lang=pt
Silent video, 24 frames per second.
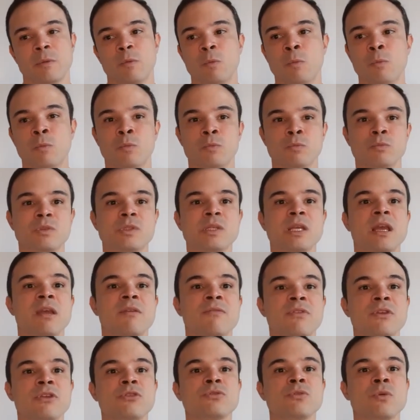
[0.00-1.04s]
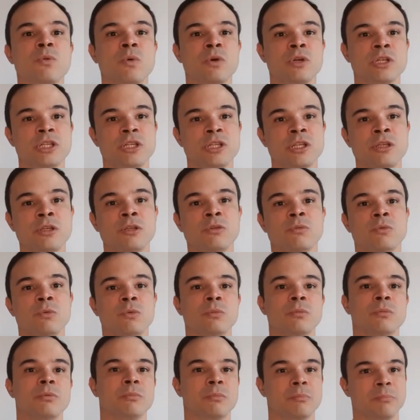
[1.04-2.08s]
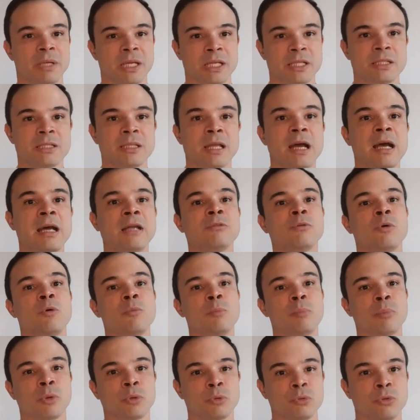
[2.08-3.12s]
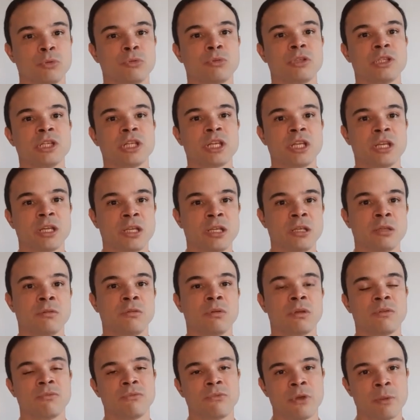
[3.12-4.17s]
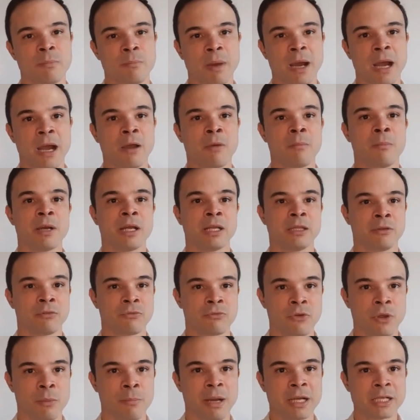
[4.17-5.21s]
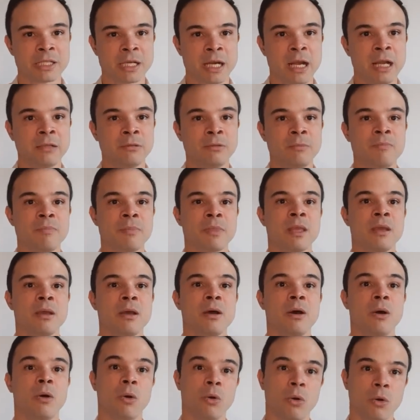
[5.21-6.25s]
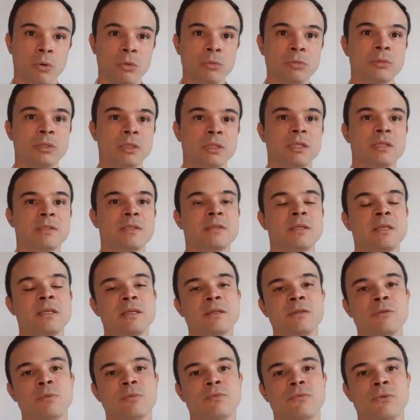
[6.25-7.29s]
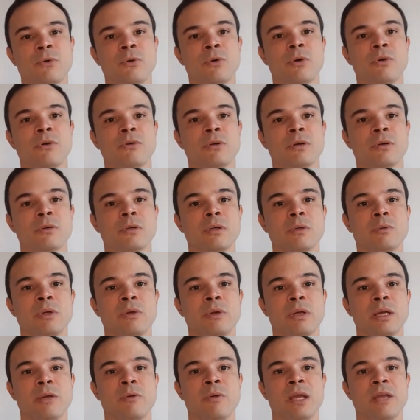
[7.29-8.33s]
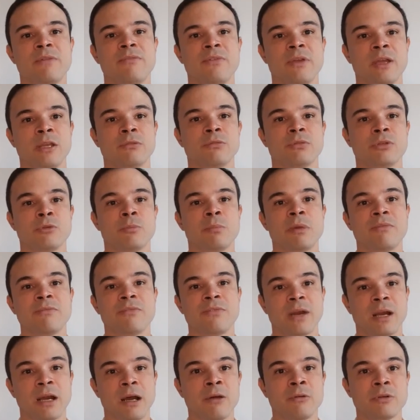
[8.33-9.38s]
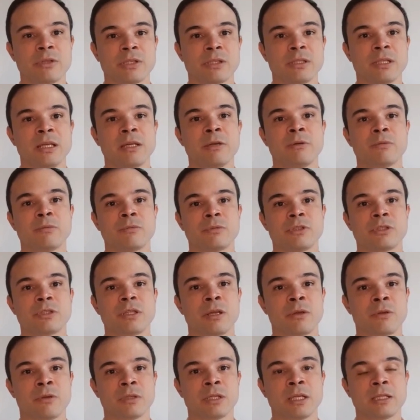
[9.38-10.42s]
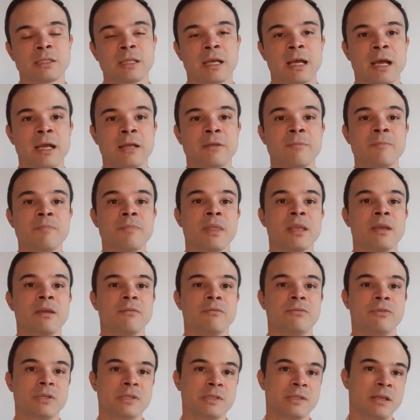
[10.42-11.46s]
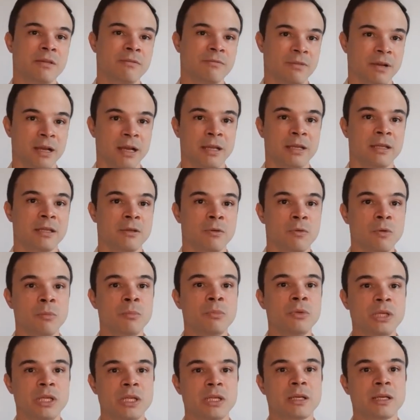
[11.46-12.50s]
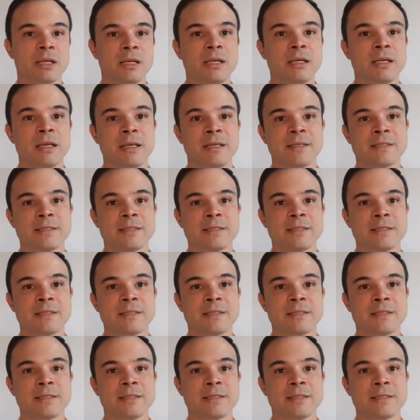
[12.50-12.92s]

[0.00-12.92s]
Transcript: um serviço contínuo prestado ou um produto adquirido que foi pago, mas não foi baixado, ou se for o efeito de uma fraude, né, um estelionatário, você vai e comunica